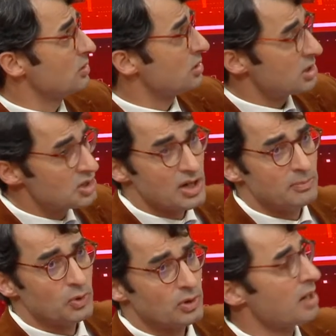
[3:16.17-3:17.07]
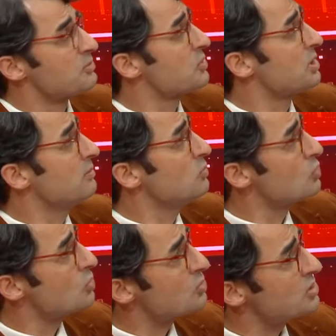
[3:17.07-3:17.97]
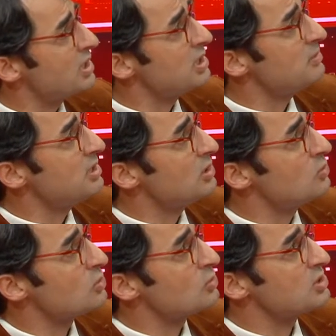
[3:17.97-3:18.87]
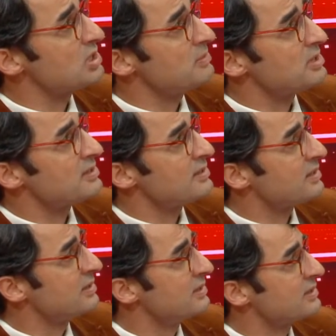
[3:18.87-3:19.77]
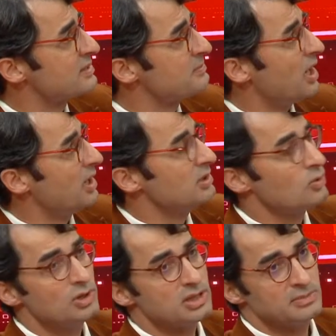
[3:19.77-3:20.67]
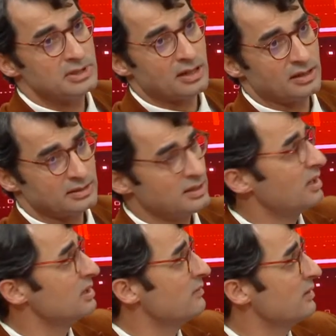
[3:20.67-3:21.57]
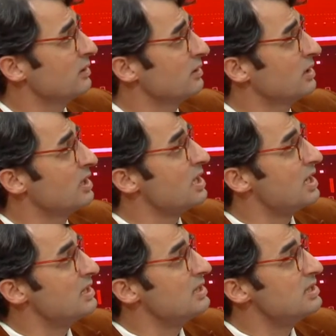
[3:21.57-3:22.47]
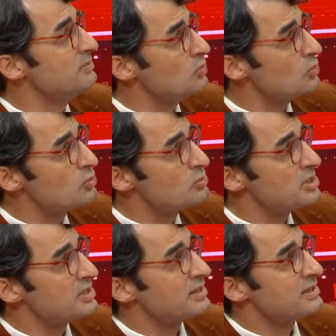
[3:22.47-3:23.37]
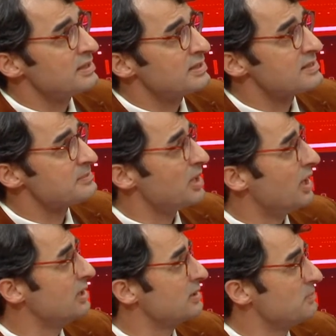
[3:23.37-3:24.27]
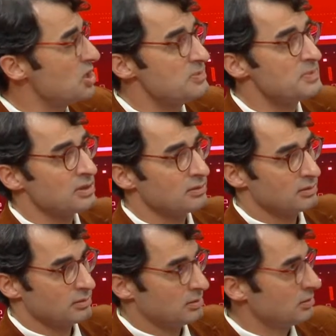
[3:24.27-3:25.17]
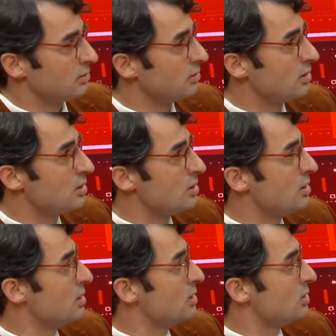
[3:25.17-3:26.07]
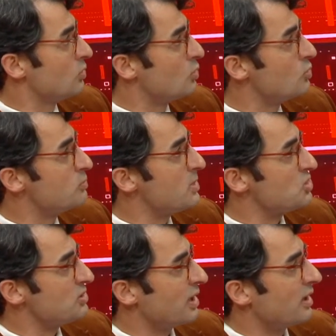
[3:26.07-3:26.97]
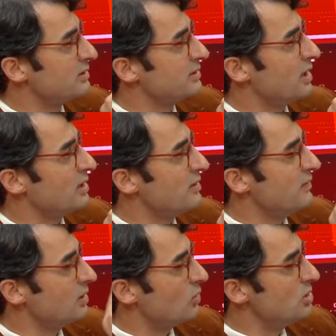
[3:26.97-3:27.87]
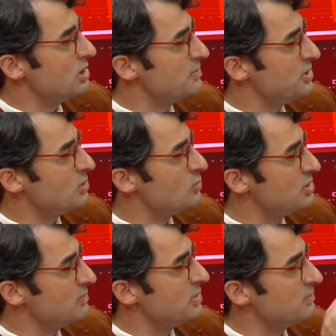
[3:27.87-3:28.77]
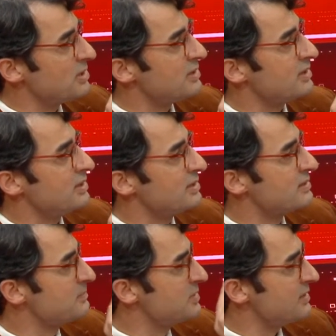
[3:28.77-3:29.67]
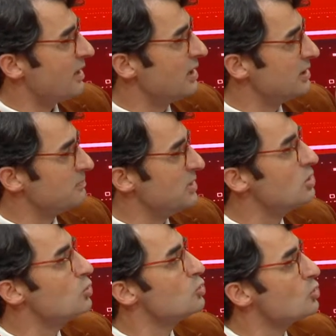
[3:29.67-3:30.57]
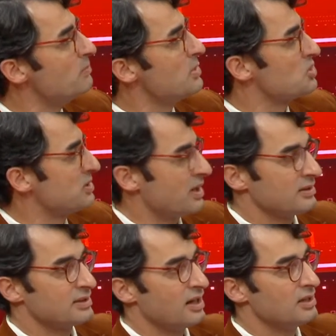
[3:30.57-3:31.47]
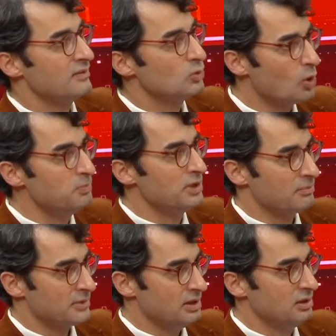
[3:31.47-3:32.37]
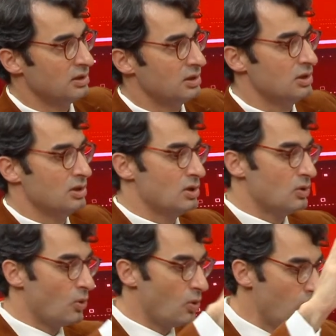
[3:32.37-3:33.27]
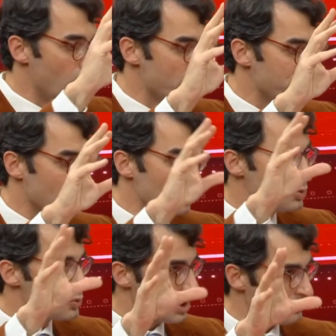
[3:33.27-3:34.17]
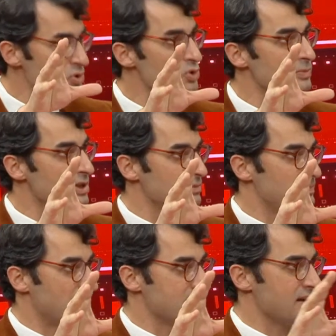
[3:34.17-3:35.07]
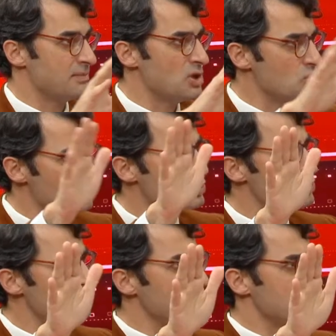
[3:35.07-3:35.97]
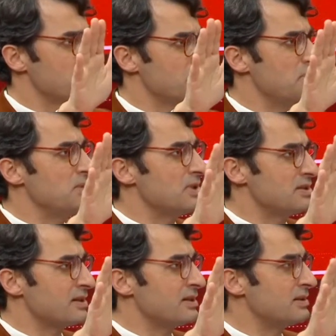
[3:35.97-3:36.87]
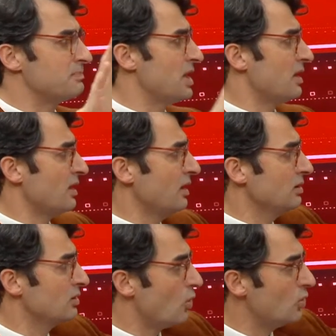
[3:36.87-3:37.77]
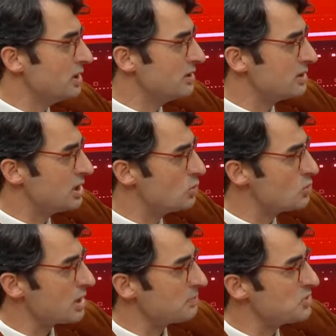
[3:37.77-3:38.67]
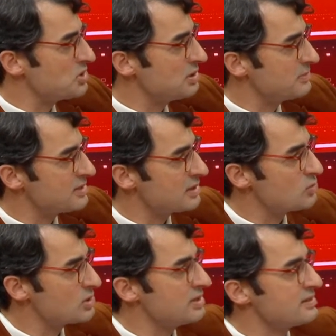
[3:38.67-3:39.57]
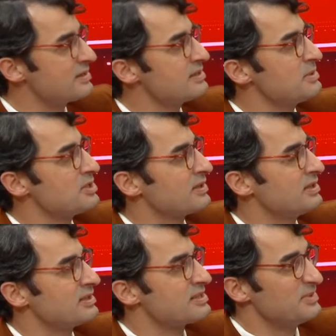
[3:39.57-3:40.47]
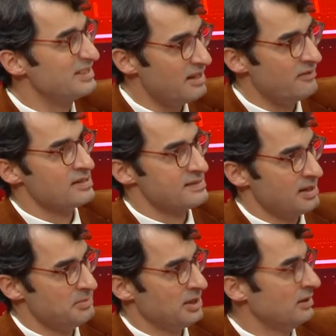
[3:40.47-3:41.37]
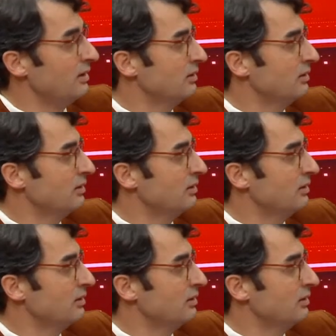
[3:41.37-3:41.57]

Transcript: Geçen program söyledim. 197.737 metrekarelik kısmı aylık 12.000 lira artık KDV. 57.900 metrekarelik kısmı aylık 5.905 lira artı KDV, 12.221 metrekarelik kısmı ise aylık 1215 lira artı KDV. Toplamda o 360 numaralı parsel 500 küsür met bin metrekarelik bir alan. Oranın 267.858 metrekarelik kısmı devasa bir alan.